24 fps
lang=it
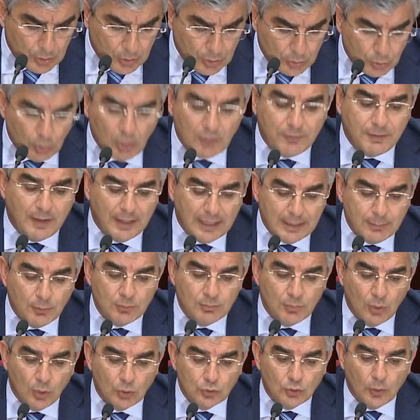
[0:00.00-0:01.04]
noi faremo
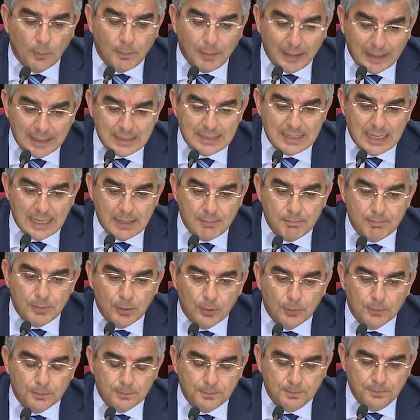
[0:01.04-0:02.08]
in modo, per
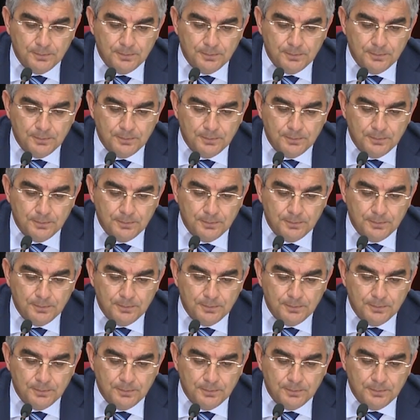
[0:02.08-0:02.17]
esempio,